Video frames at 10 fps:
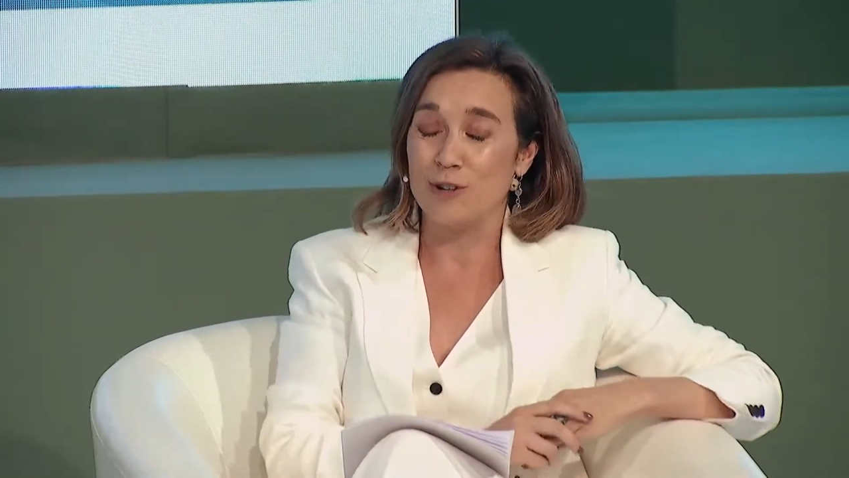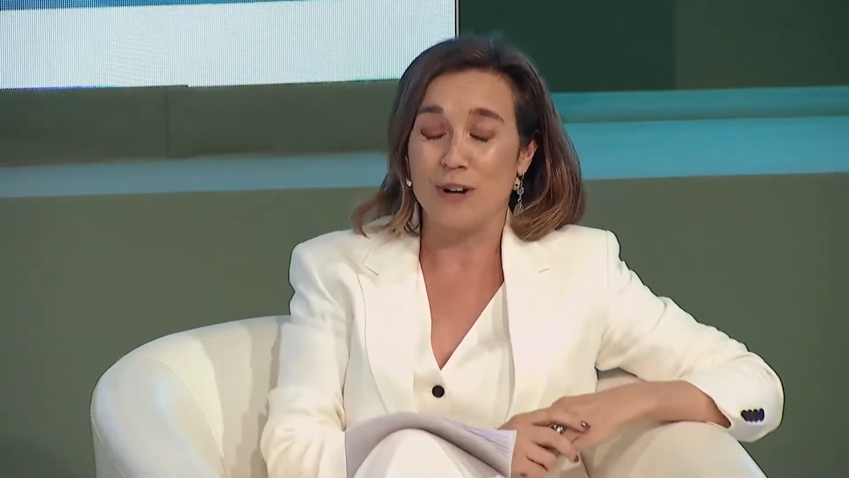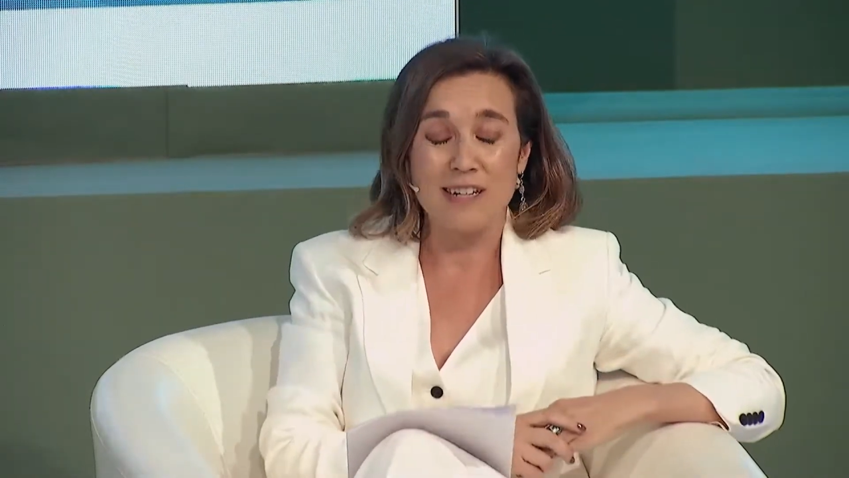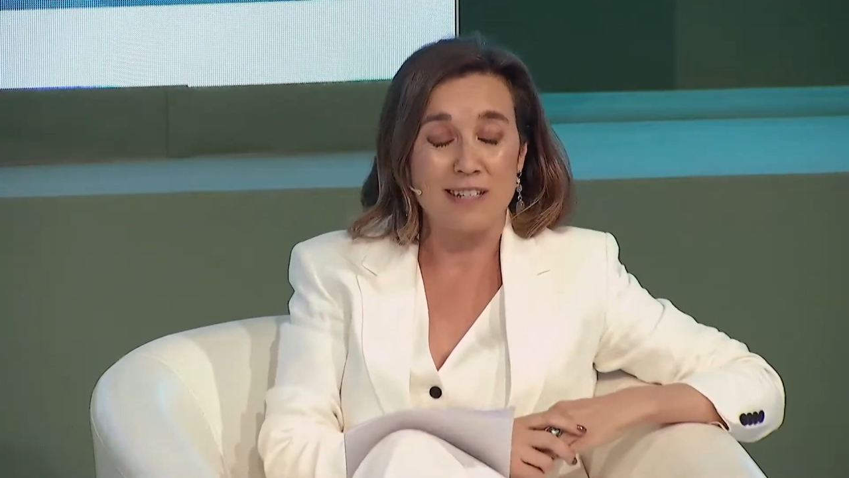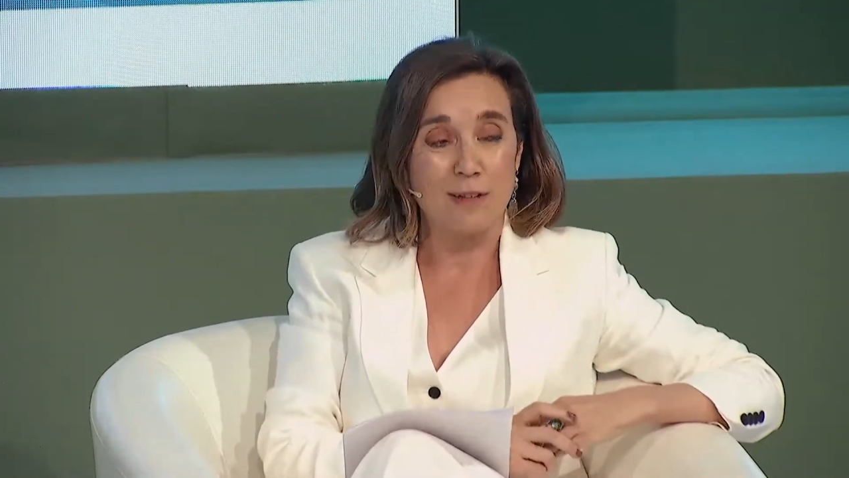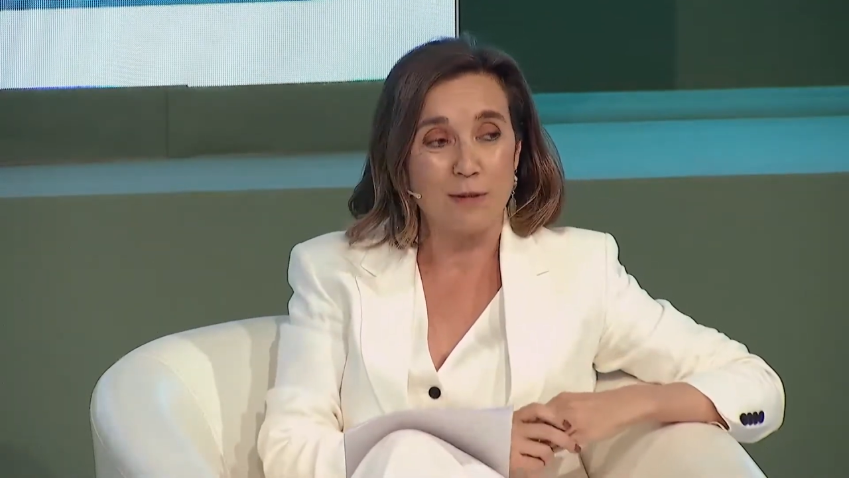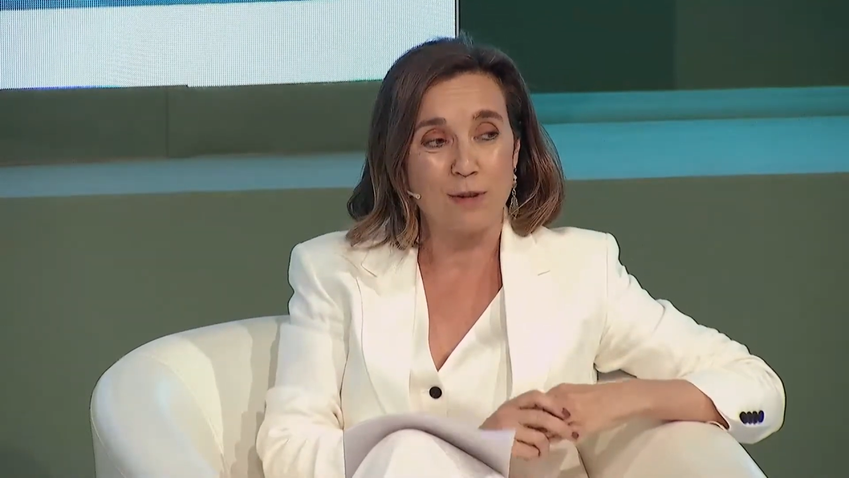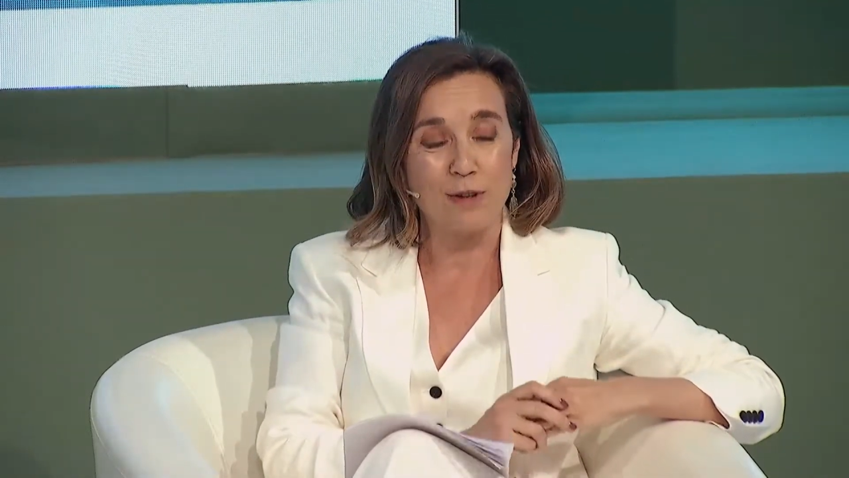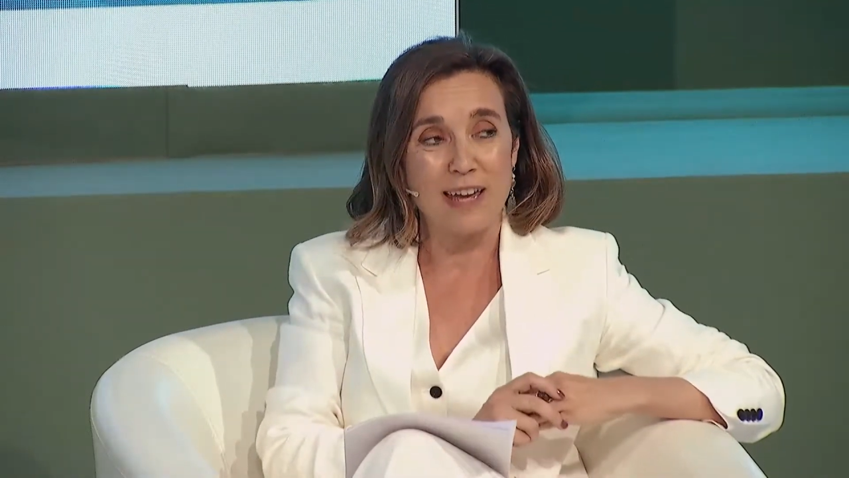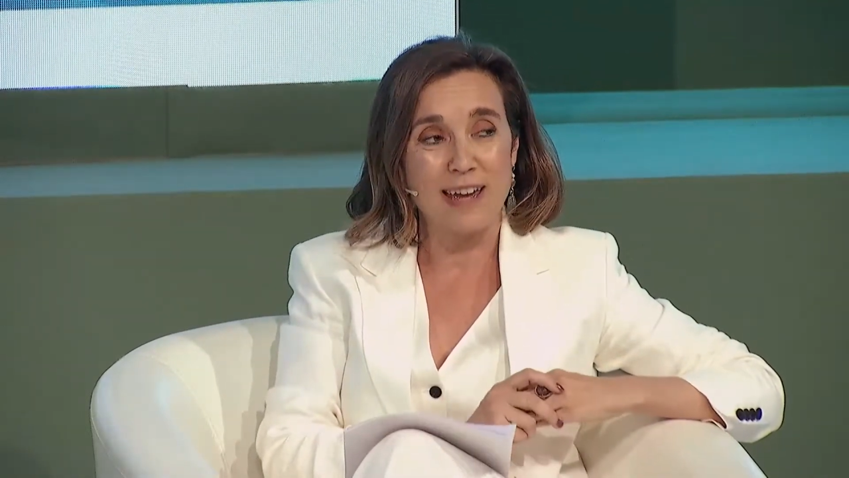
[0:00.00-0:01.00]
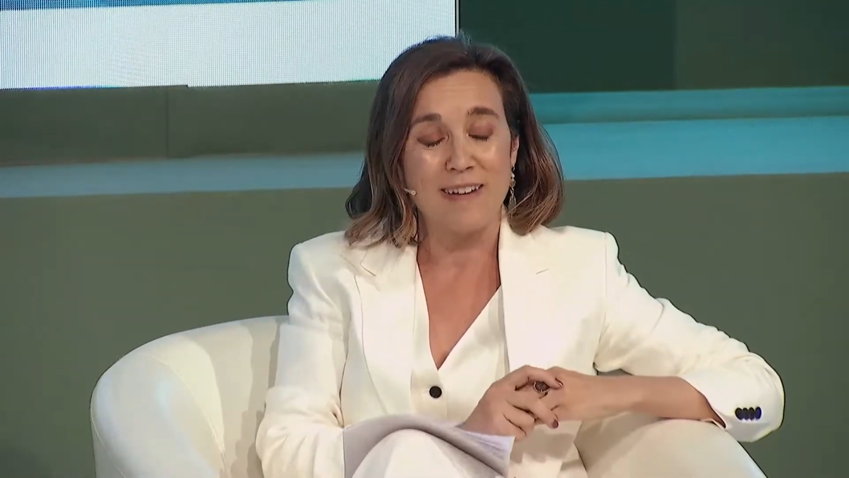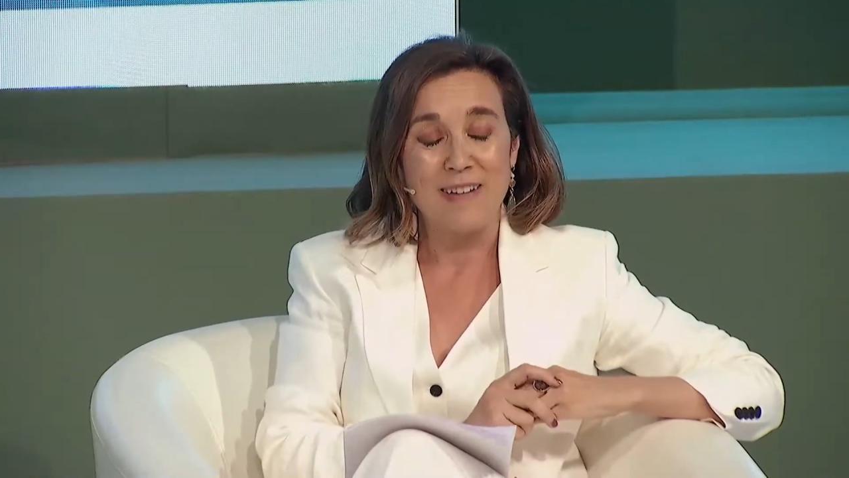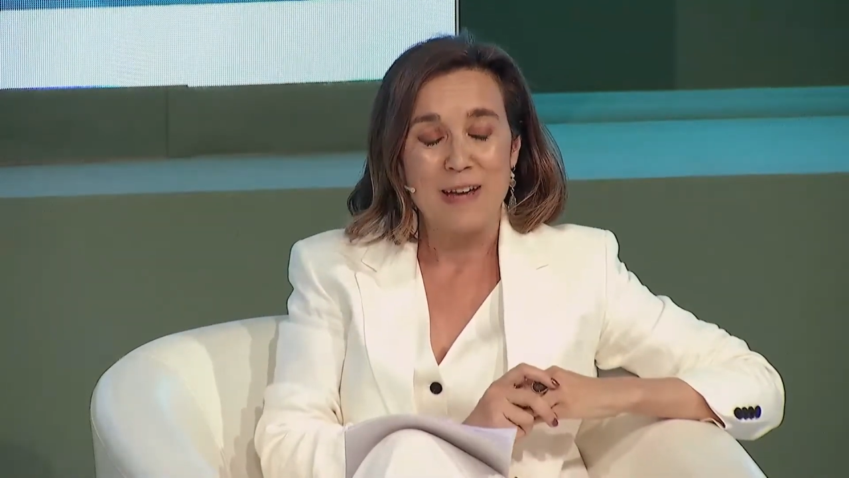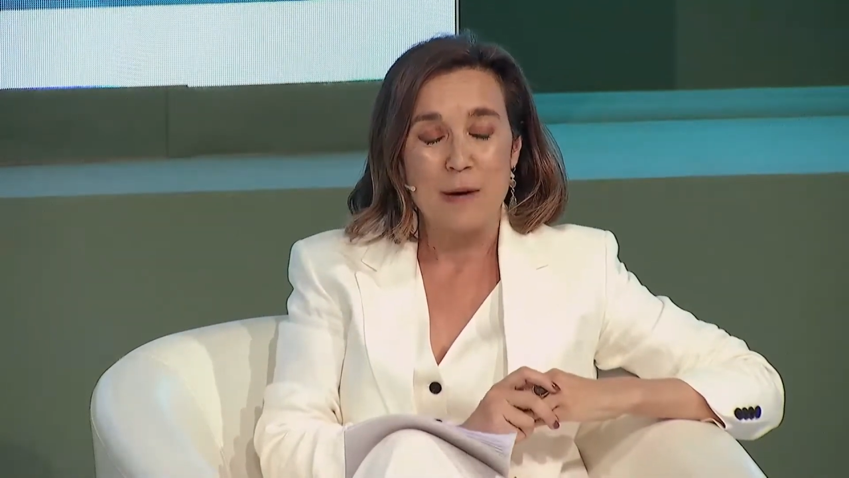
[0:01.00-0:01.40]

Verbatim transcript: sino que el Instituto de